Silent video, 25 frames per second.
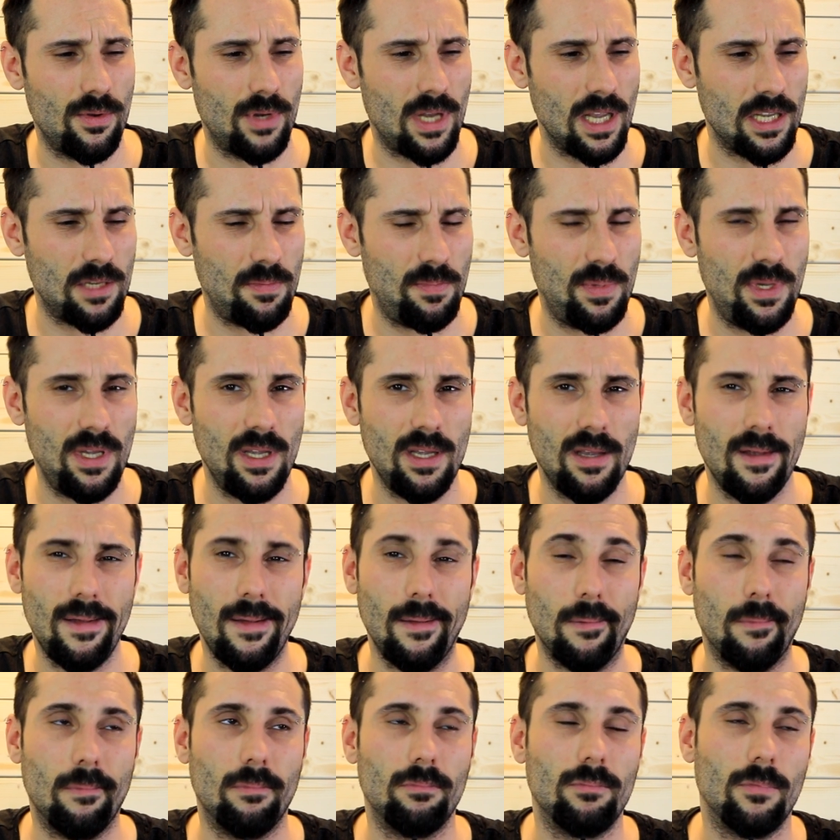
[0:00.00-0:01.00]

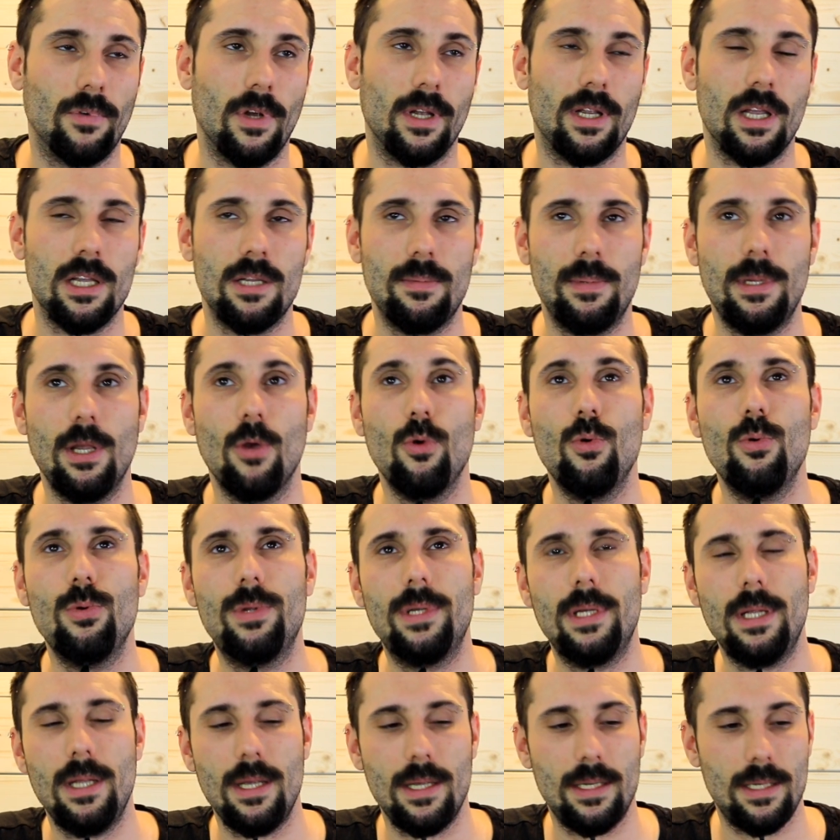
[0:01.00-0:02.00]
gaspiller enfin gaspiller,
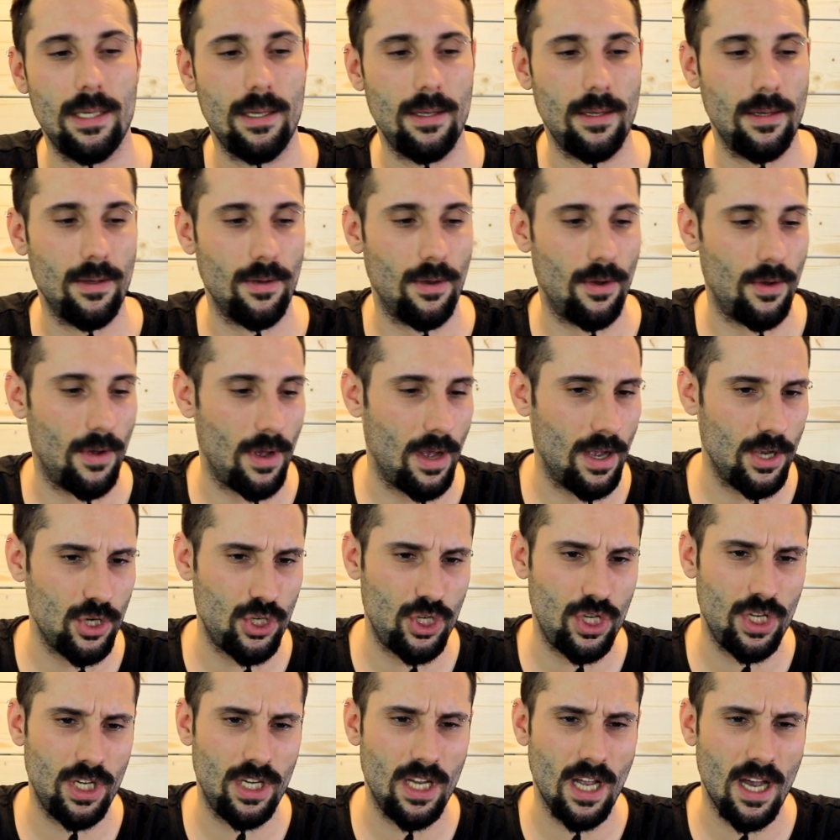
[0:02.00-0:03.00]
utiliser 1 euh,
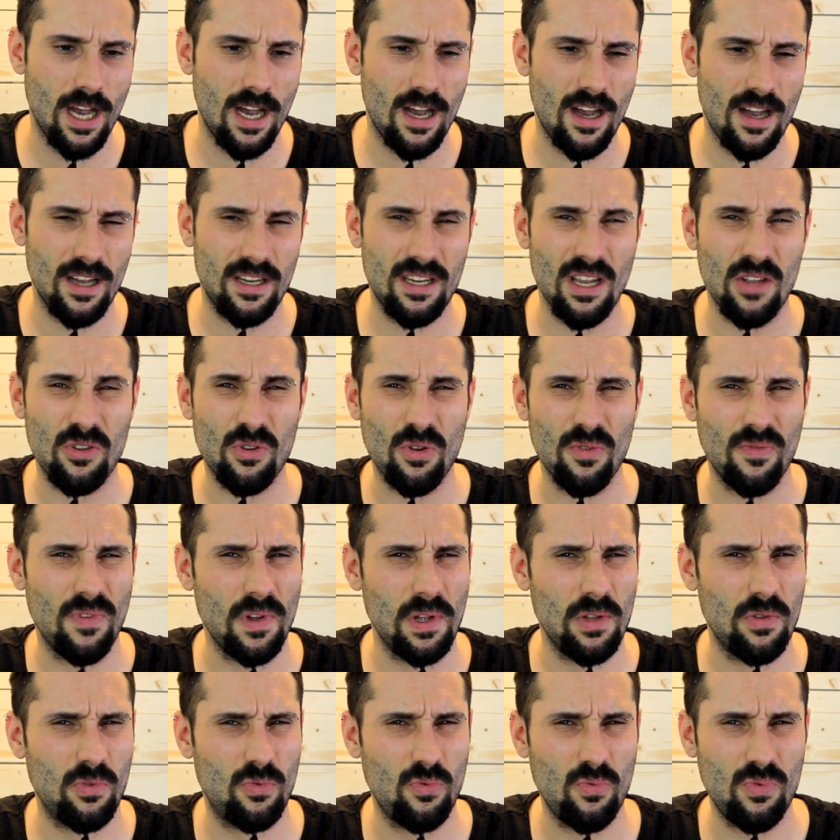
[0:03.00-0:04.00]
giga
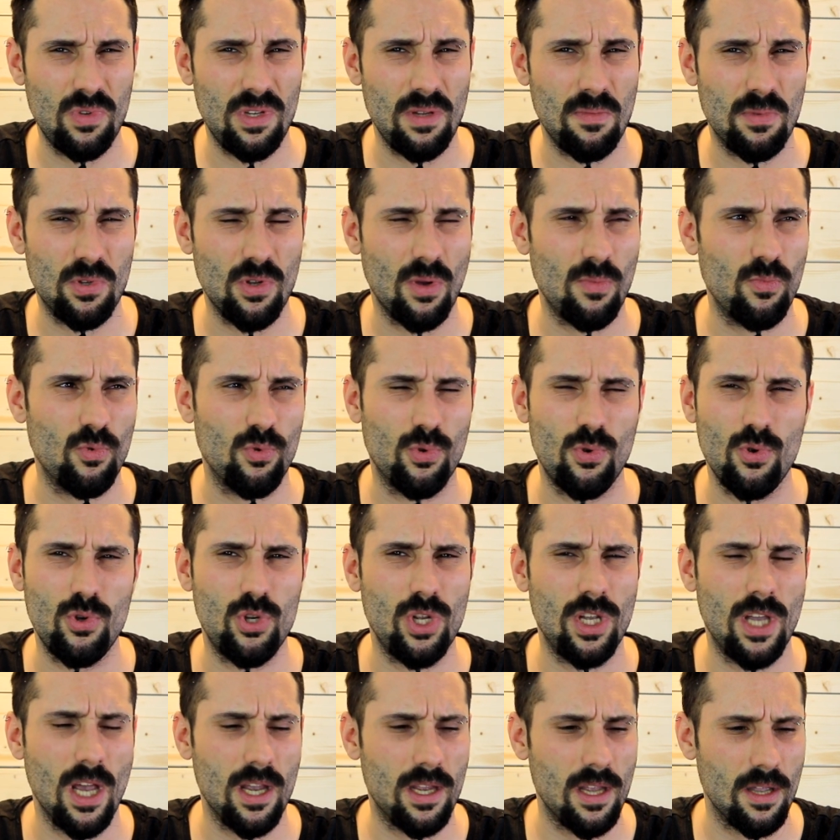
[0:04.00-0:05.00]
92, il me semble, ou 2
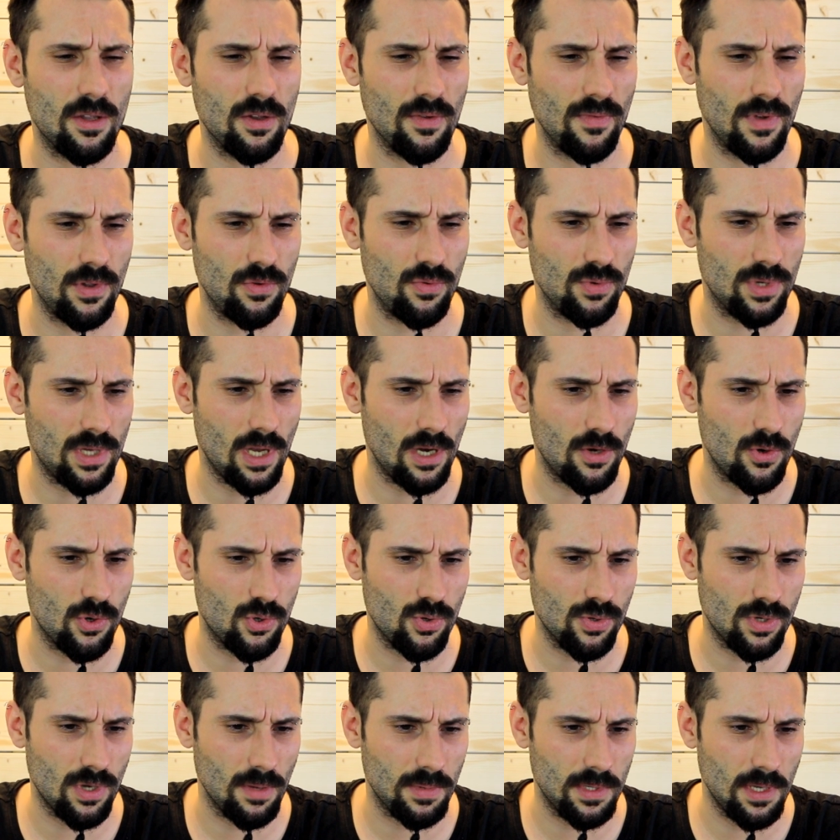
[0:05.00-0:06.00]
Go 92, quelque
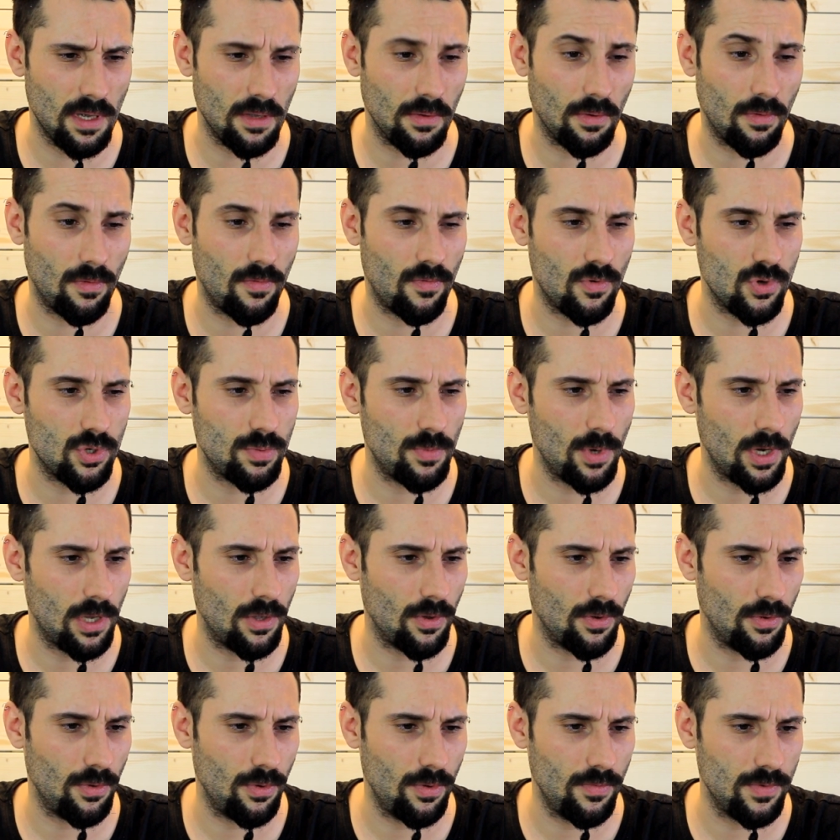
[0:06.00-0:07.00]
chose comme ça. Donc franchement, avec
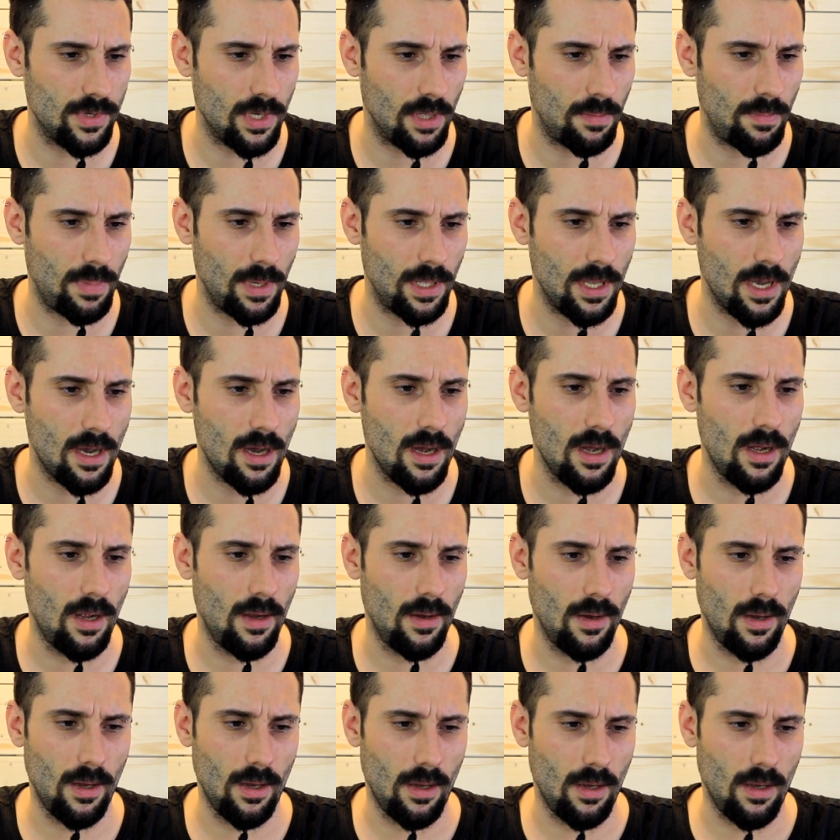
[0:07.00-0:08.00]
32, vous êtes peinard.
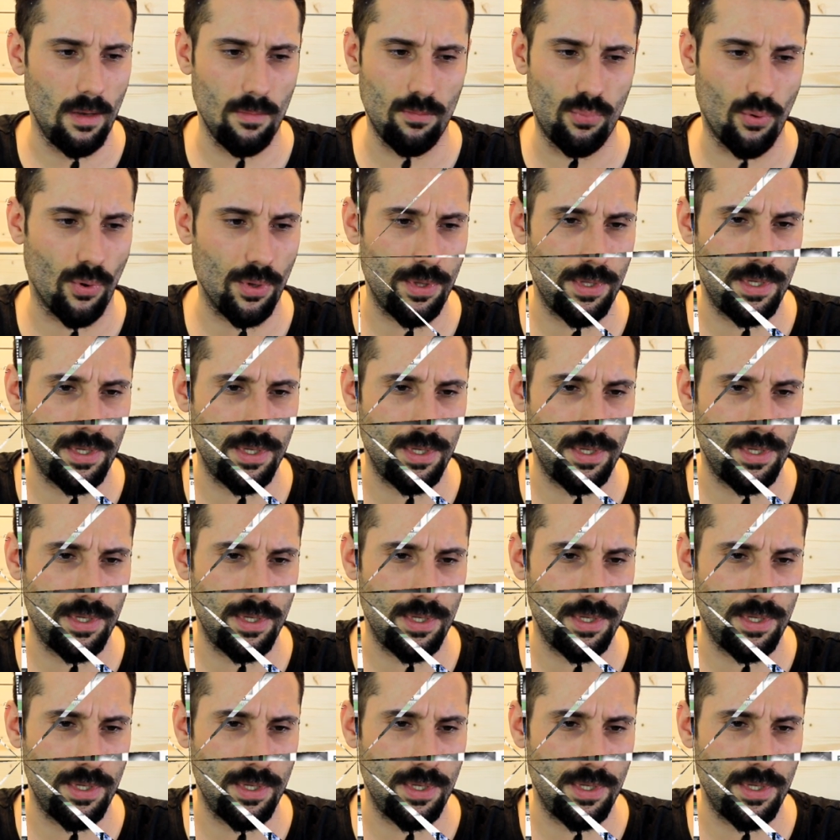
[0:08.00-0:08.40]
Pour,